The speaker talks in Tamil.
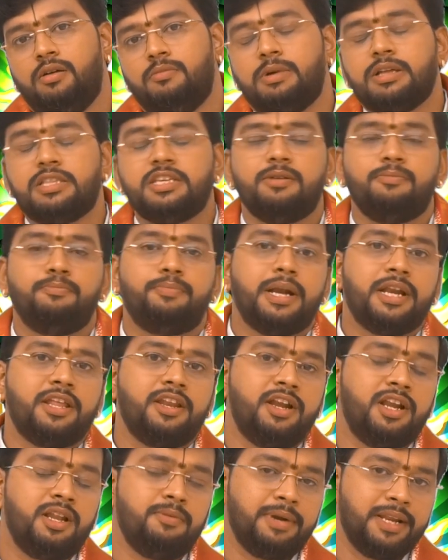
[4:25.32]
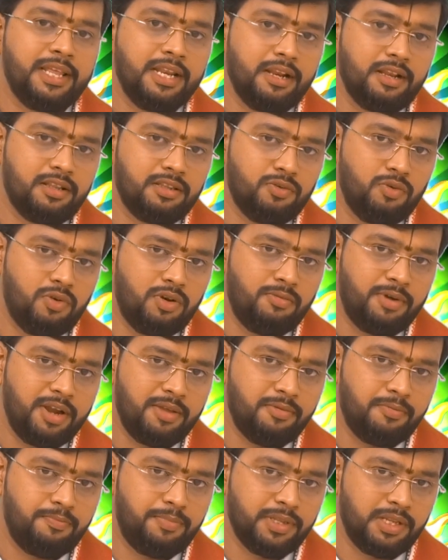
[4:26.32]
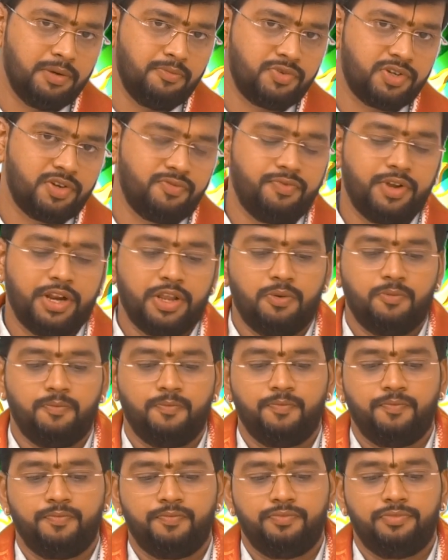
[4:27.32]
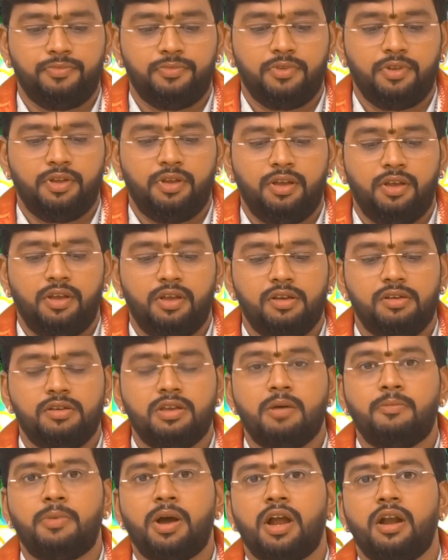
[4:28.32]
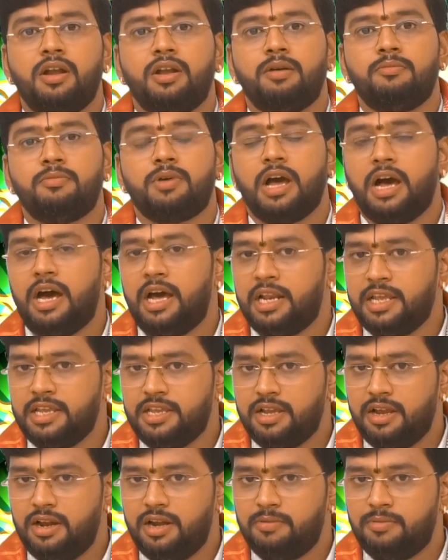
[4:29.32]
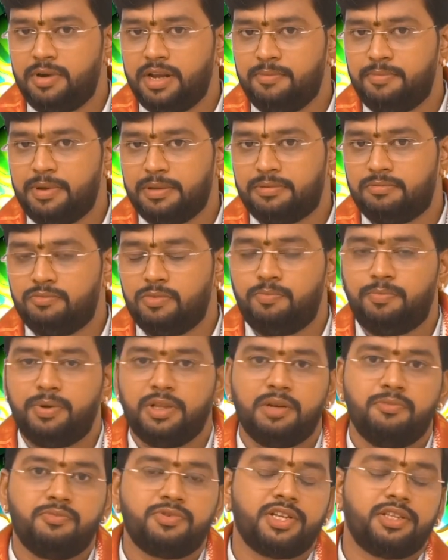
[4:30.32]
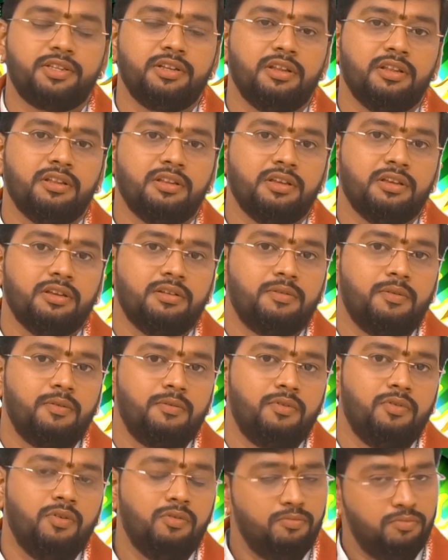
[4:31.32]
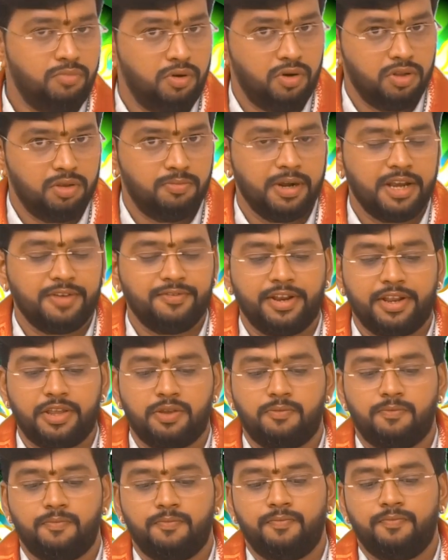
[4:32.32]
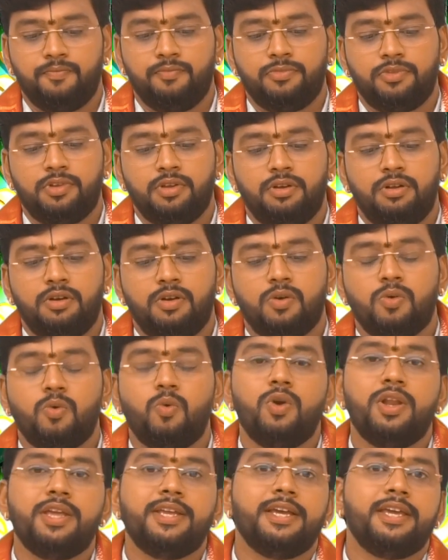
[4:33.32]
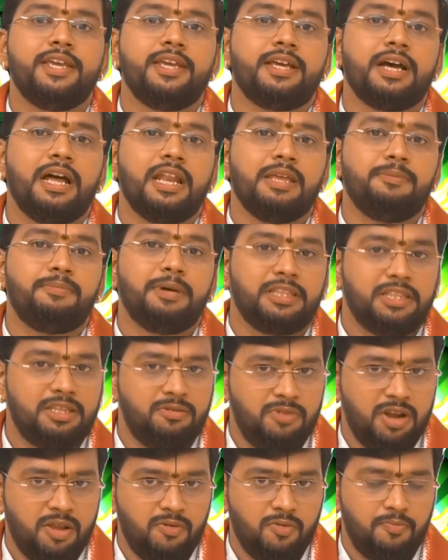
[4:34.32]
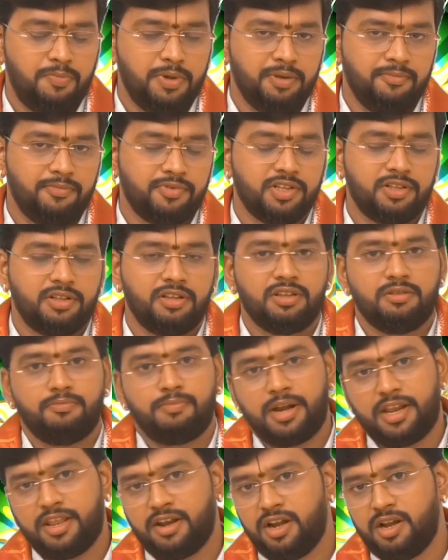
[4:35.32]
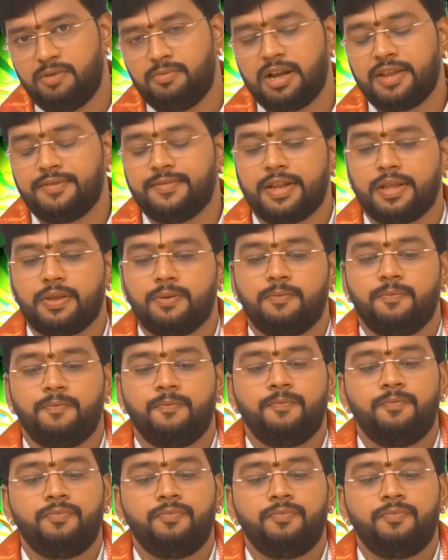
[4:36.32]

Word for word: மதியம் பன்னிரெண்டு மணியிலிருந்து ஒரு மணி முப்பது நிமிஷம் வரையும் யமகண்டம் காலை ஏழு மணி பத் முப்பது நிமிஷத்துலேருந்து ஒம்பது மணி வரையும் குளிகை காலை பத்து மணி முப்பது நிமிஷத்துலேருந்து பன்னிரெண்டு மணி வரையும்